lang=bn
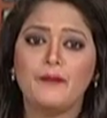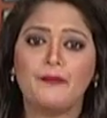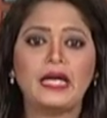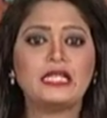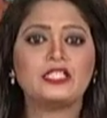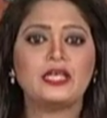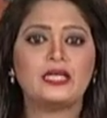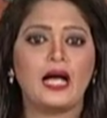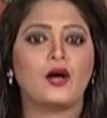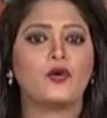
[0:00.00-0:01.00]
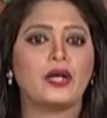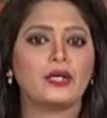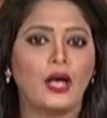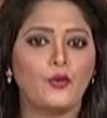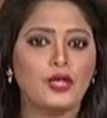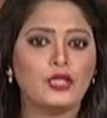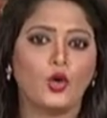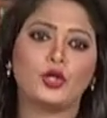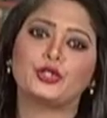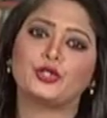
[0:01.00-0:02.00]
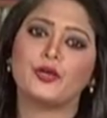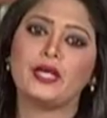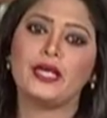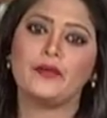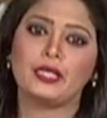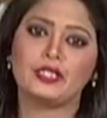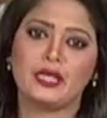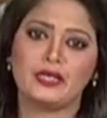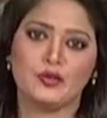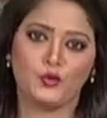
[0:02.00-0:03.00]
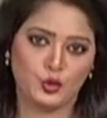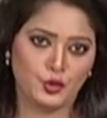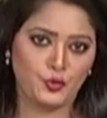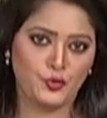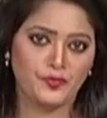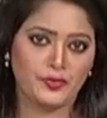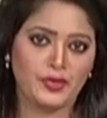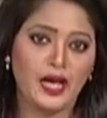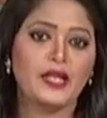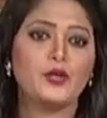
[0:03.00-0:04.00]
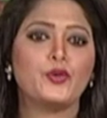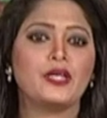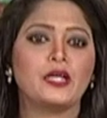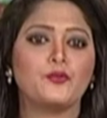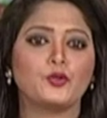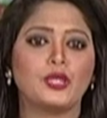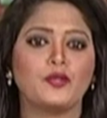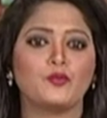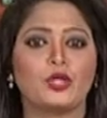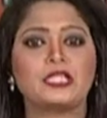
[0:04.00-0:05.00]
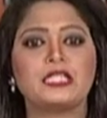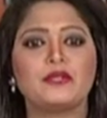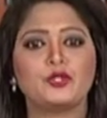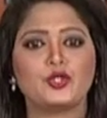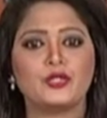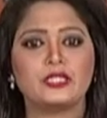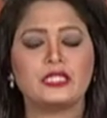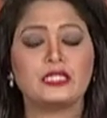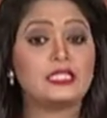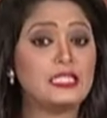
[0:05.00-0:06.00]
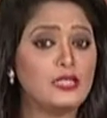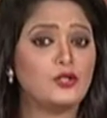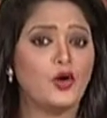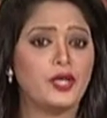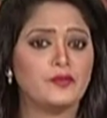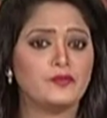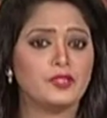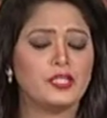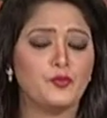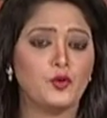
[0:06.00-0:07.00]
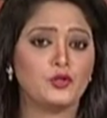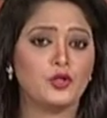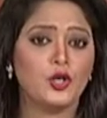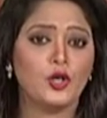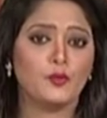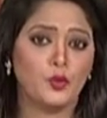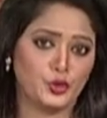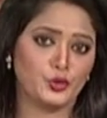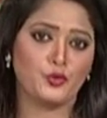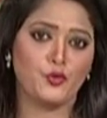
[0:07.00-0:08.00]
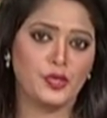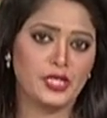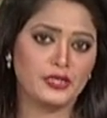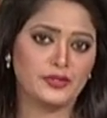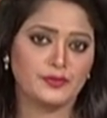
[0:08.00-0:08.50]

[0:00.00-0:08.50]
ম্যানেজার না করার কারণে দলের সঙ্গে এবার যাননি মঞ্জু নারী উইংয়ের প্রধান বলেছেন বিষয়টি ঠিক নয় রিপোর্ট বর্ষণ কবিরের